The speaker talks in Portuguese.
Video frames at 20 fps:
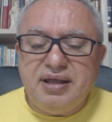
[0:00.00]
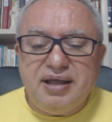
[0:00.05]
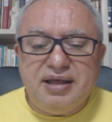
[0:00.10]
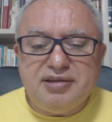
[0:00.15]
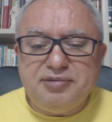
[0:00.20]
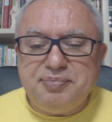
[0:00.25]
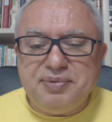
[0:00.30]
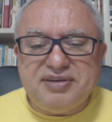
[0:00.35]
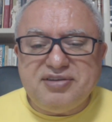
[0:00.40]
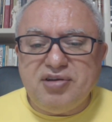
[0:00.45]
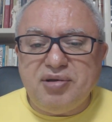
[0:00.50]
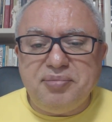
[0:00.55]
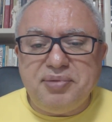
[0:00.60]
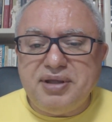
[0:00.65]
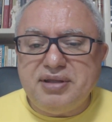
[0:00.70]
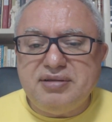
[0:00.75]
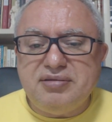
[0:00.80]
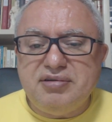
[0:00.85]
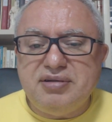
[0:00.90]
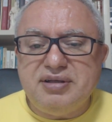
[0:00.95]
É
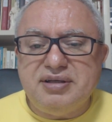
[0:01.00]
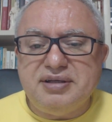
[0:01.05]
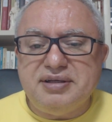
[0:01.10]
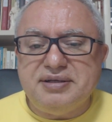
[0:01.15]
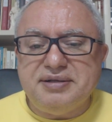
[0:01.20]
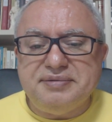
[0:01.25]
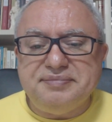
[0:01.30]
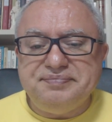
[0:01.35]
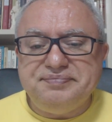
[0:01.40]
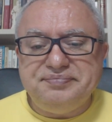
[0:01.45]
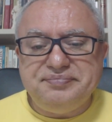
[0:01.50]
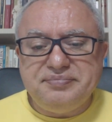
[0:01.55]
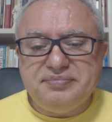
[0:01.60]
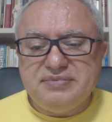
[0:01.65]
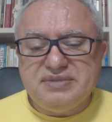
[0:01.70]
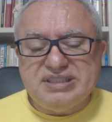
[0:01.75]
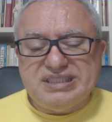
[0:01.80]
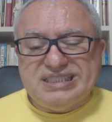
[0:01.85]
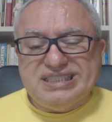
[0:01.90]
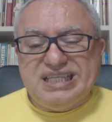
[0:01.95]
especialmente
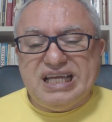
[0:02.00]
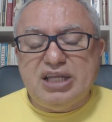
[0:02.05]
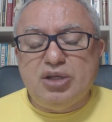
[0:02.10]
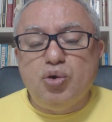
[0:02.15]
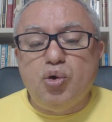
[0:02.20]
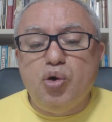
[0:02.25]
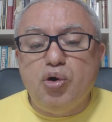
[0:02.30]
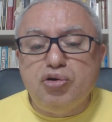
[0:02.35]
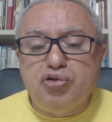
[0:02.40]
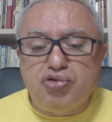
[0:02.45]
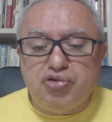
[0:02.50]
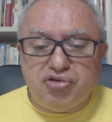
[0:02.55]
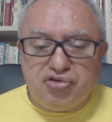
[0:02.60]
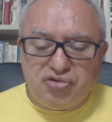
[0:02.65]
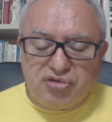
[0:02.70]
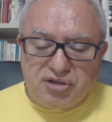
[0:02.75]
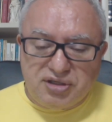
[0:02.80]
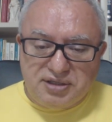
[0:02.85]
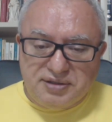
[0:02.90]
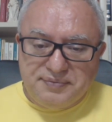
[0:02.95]
danoso
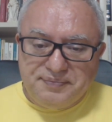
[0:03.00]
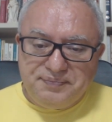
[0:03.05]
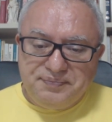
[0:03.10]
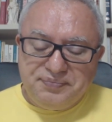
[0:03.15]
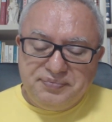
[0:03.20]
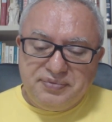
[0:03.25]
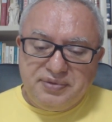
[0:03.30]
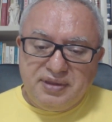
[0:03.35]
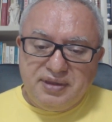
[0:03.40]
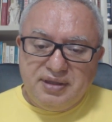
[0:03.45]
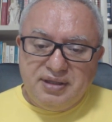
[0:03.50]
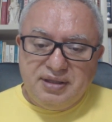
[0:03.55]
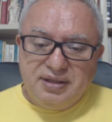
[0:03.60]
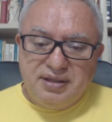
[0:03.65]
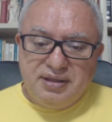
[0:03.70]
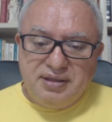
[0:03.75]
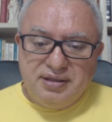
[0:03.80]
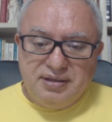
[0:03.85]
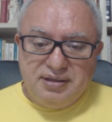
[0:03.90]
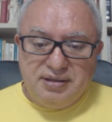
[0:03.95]
isso aí.
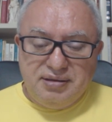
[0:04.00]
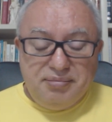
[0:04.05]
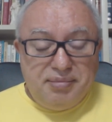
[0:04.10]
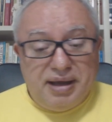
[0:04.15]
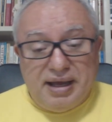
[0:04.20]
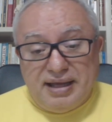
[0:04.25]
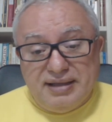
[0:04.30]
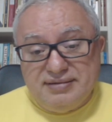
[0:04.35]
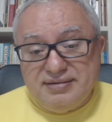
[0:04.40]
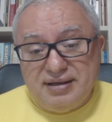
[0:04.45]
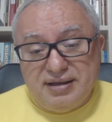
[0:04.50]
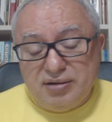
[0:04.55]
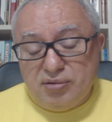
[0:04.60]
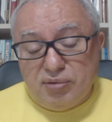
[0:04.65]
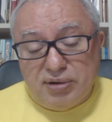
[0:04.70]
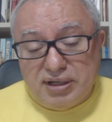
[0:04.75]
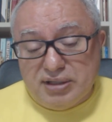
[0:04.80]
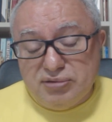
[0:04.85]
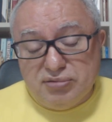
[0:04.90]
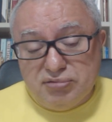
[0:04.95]
Mas é
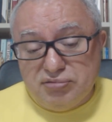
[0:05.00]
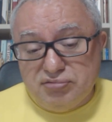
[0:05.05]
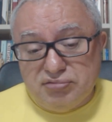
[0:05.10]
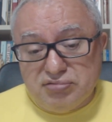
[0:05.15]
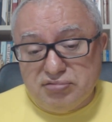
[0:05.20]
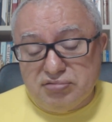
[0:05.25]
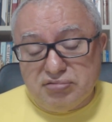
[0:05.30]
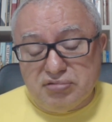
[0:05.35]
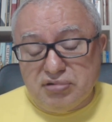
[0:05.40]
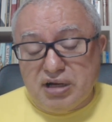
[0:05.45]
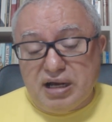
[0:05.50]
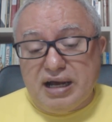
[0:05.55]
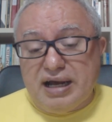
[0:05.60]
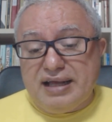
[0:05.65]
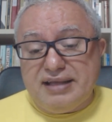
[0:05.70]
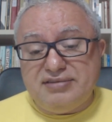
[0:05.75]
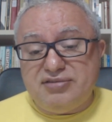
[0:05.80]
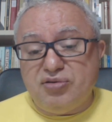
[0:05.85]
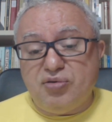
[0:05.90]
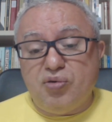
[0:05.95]
quando
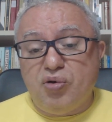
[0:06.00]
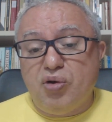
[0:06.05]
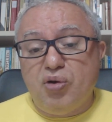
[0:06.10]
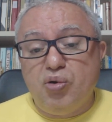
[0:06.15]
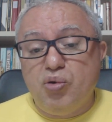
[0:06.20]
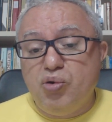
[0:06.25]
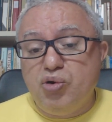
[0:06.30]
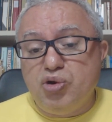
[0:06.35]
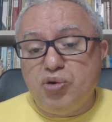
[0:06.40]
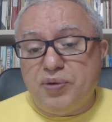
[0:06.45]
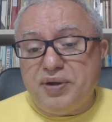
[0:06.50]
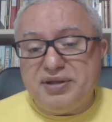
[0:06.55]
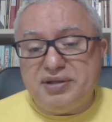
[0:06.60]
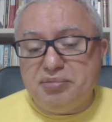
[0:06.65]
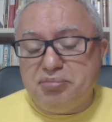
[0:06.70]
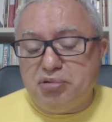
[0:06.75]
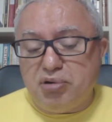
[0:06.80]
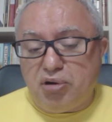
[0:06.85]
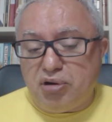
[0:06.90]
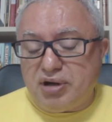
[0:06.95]
há esse conluio
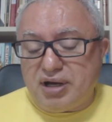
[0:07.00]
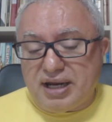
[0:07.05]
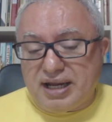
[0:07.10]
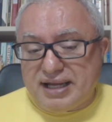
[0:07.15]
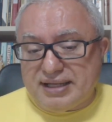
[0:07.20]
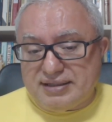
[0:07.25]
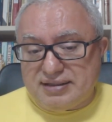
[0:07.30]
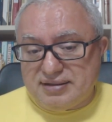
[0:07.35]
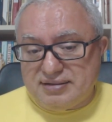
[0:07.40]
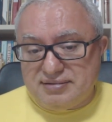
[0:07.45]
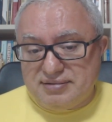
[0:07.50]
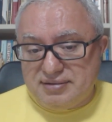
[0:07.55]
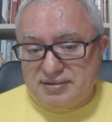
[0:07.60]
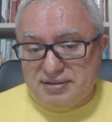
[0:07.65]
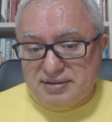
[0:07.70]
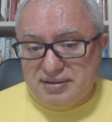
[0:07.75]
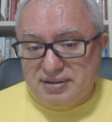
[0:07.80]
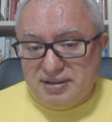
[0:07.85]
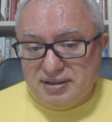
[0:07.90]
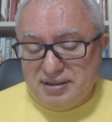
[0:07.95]
entre burocratas
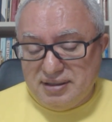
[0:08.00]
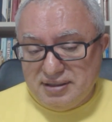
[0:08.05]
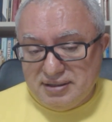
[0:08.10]
e